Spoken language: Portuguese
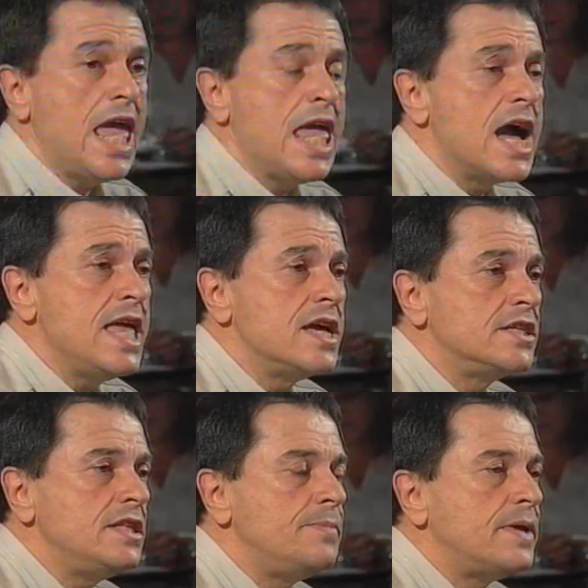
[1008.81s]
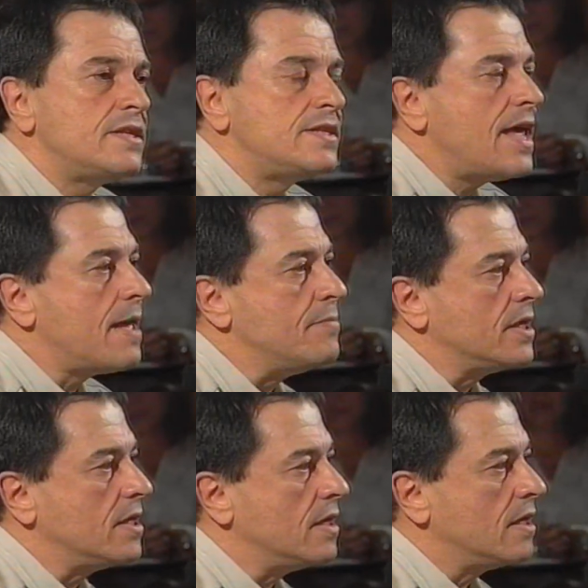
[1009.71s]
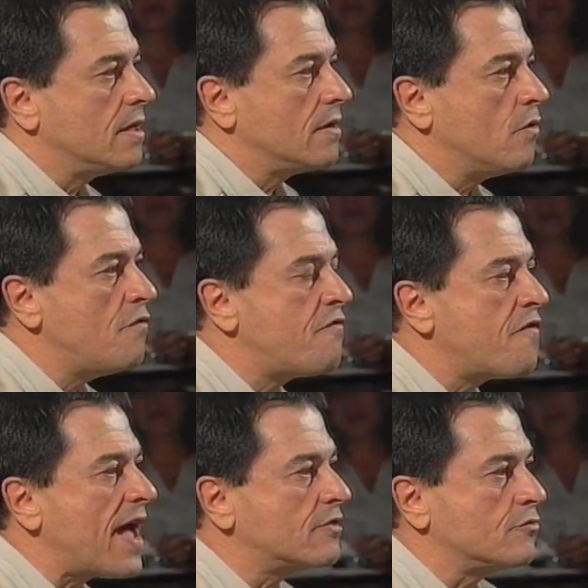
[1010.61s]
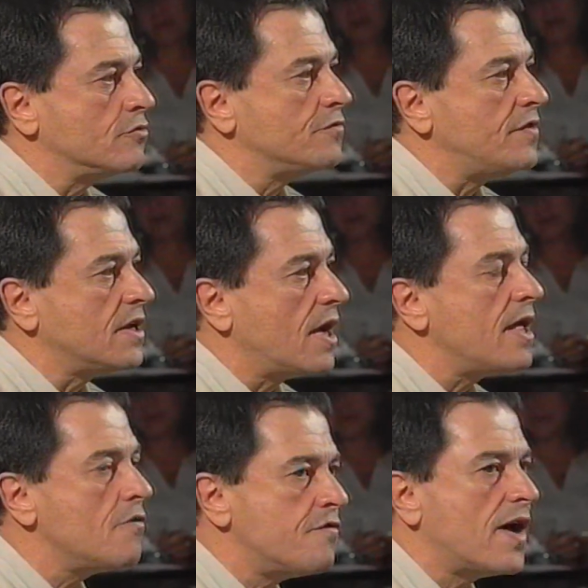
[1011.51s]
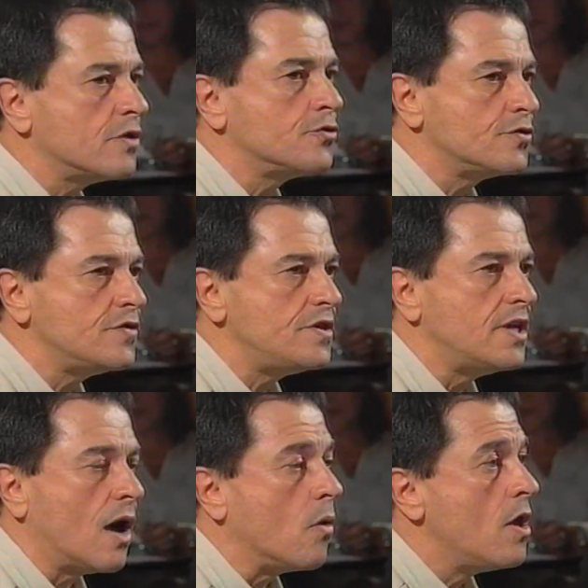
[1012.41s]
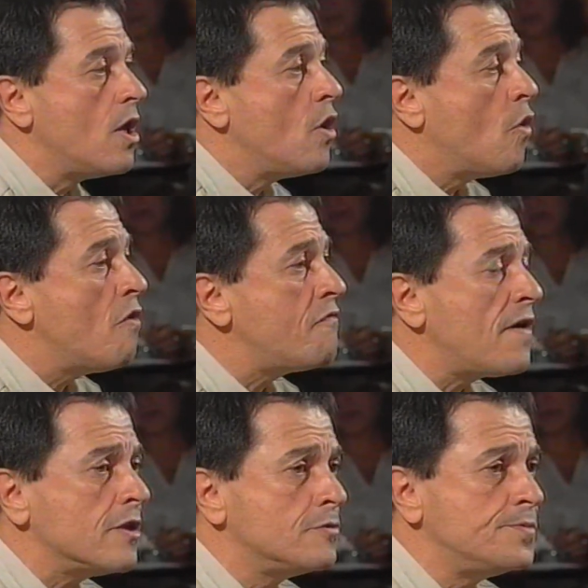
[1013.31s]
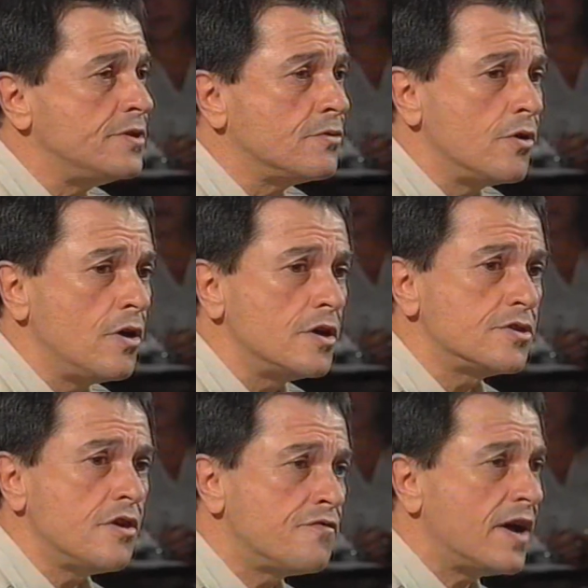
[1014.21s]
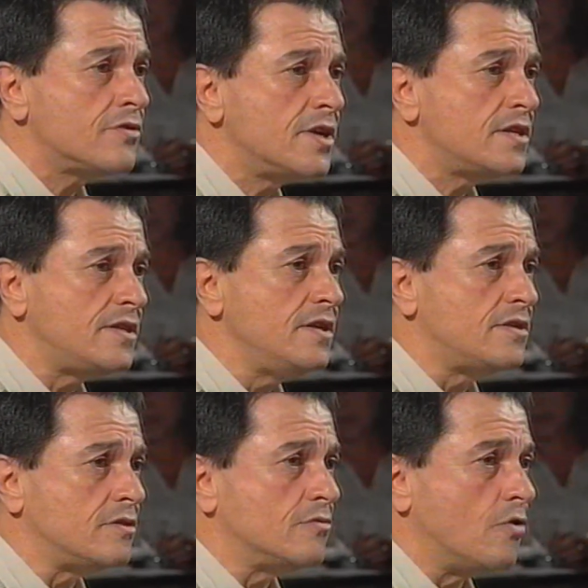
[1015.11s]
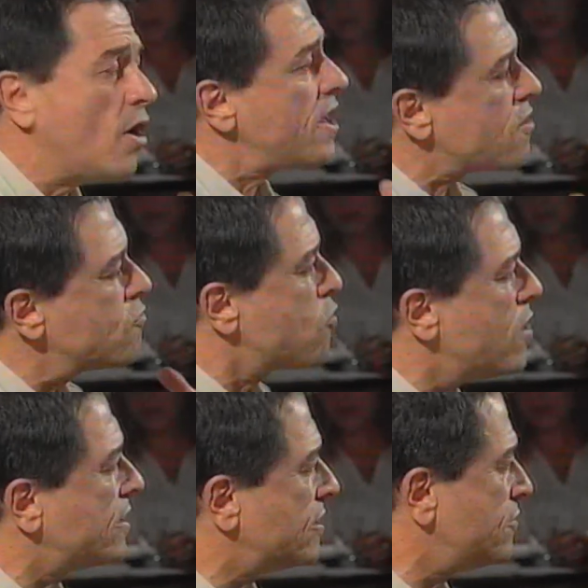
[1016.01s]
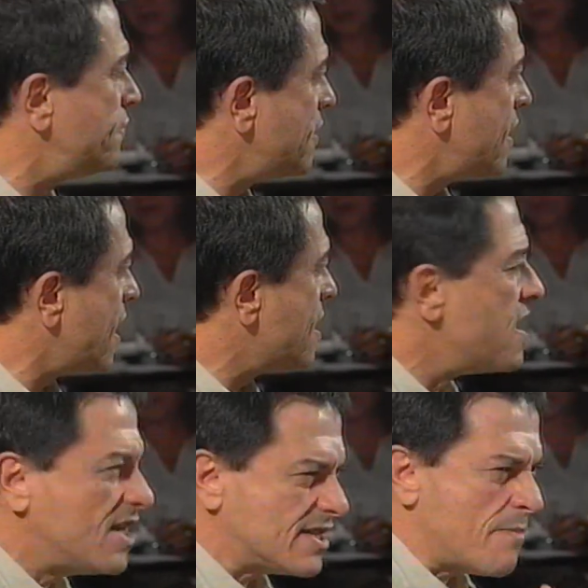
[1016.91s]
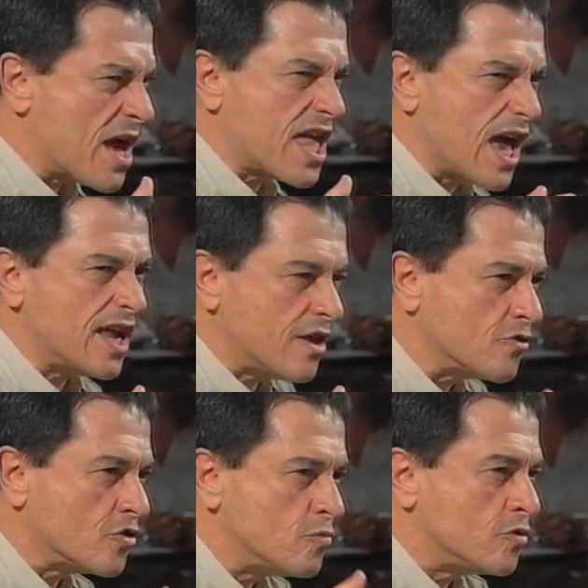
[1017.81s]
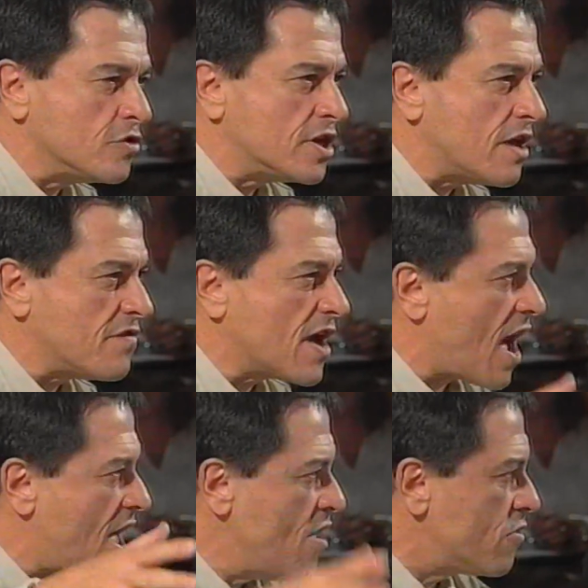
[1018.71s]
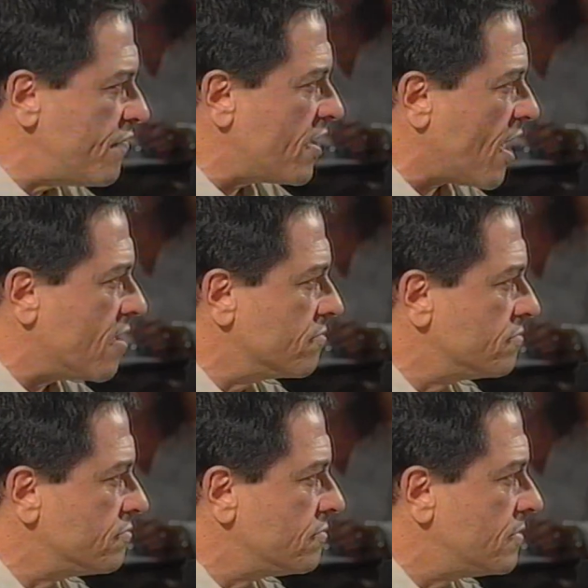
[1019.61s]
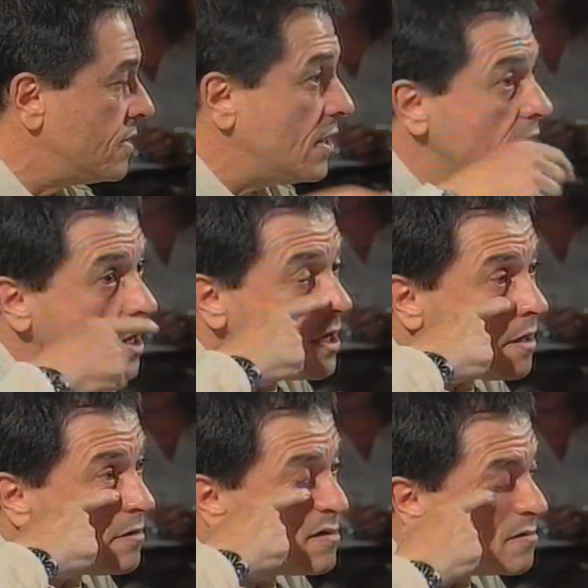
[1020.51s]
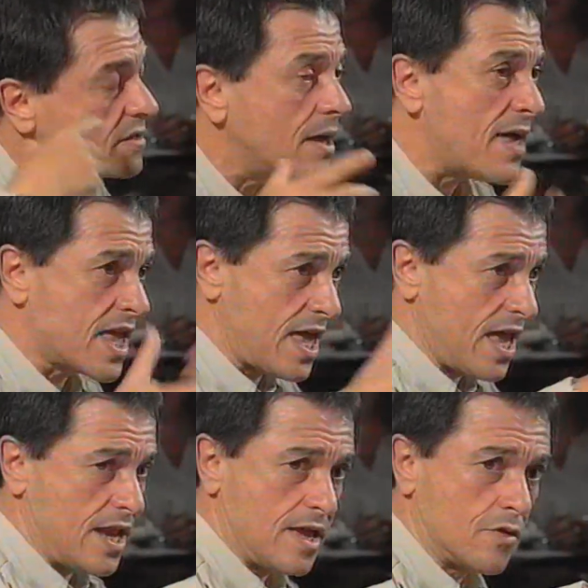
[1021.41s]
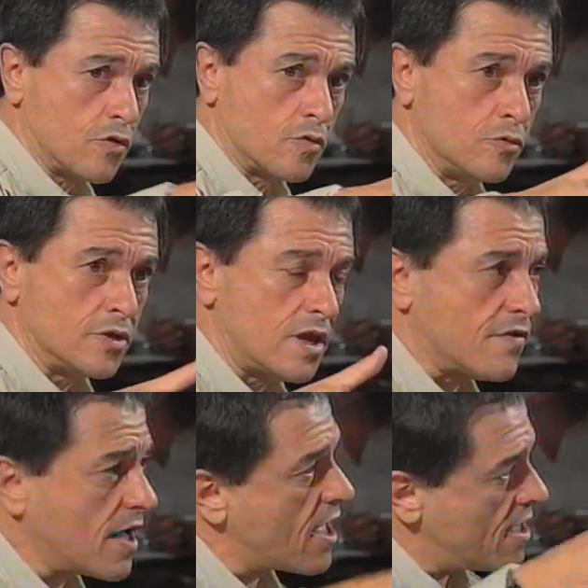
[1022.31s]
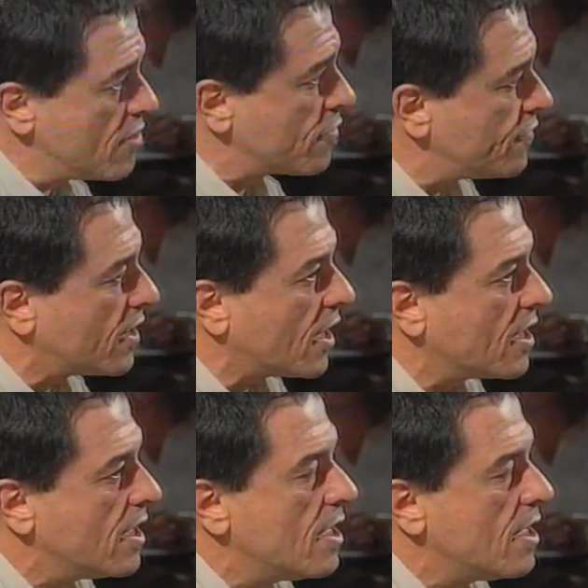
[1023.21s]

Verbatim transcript: E aí a gente percebe que o fato do ficar é um fato social. O fato psicológico é o fato narcísico. Olha com quantas eu fiquei. Sabe aquela que todo mundo queria ficar? Eu que fiquei. E aí, sabe aquele que todo mundo queria ficar? Eu que fiquei.